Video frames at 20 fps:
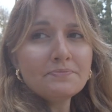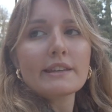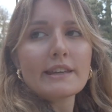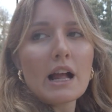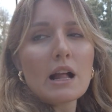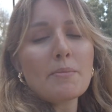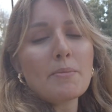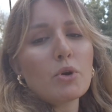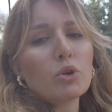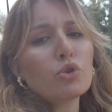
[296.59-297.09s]

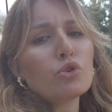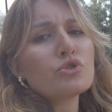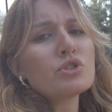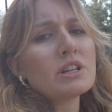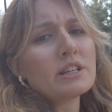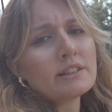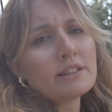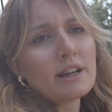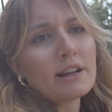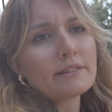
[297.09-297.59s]
Gelmeden
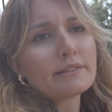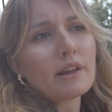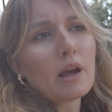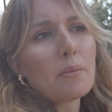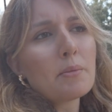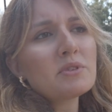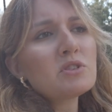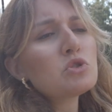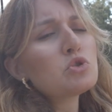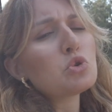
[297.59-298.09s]
önce internetten
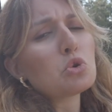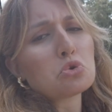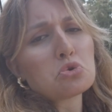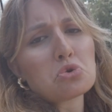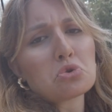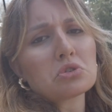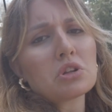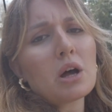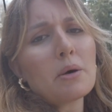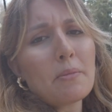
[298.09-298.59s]
almanız çok
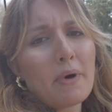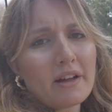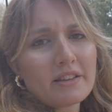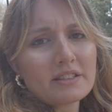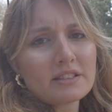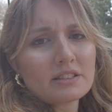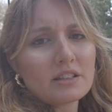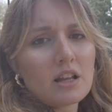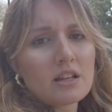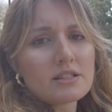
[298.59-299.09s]
çok daha
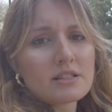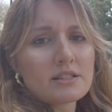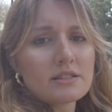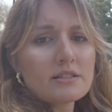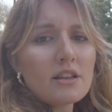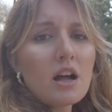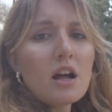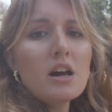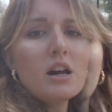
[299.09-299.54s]
mantıklı aslında.